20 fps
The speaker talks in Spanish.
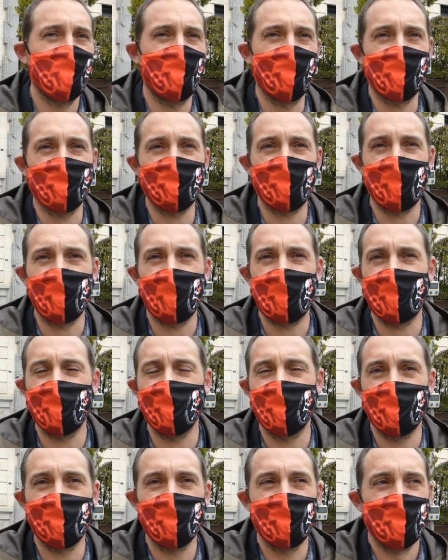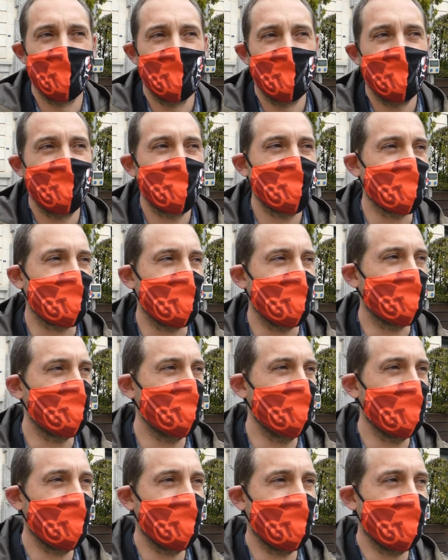Por otro lado, se
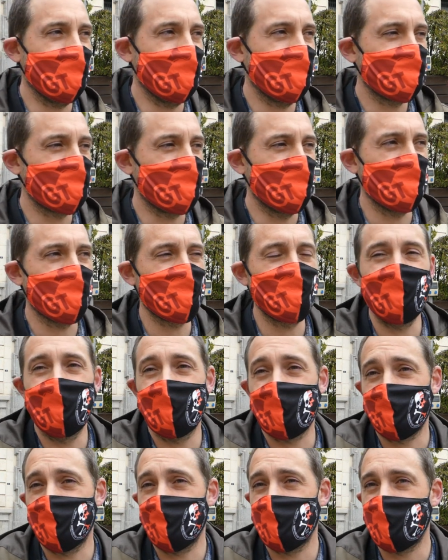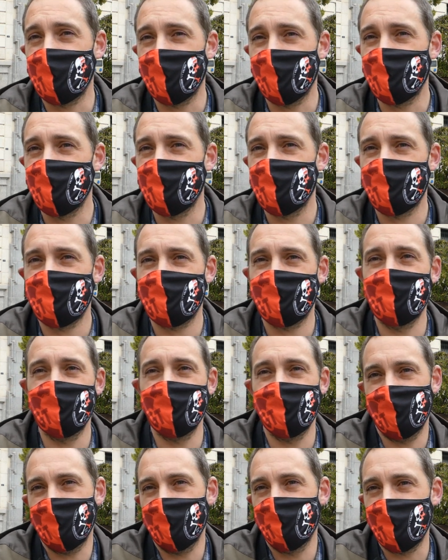calcula que son unos 2.000 trabajadores
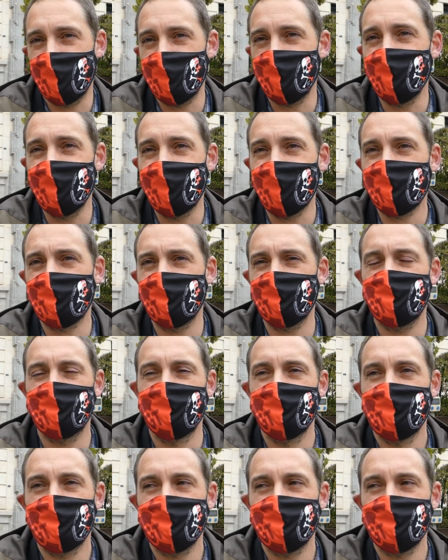de empleo directo,